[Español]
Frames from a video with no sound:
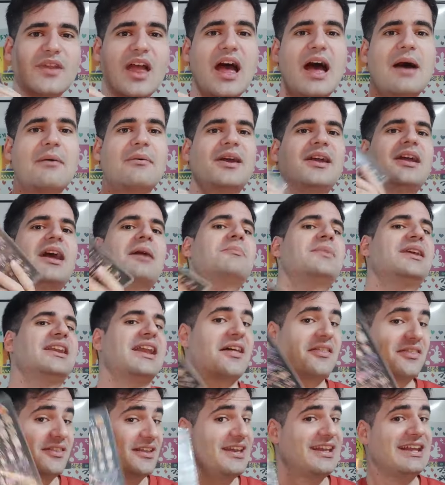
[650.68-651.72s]
A ver,
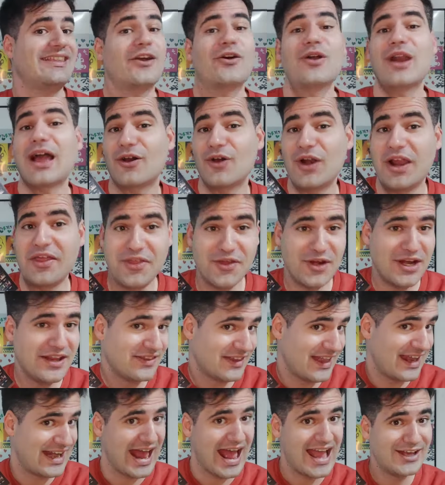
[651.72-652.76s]
mirad. Tengo la colección
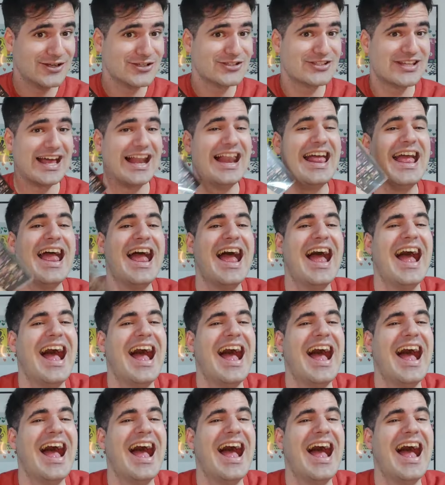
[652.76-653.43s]
entera y no sale.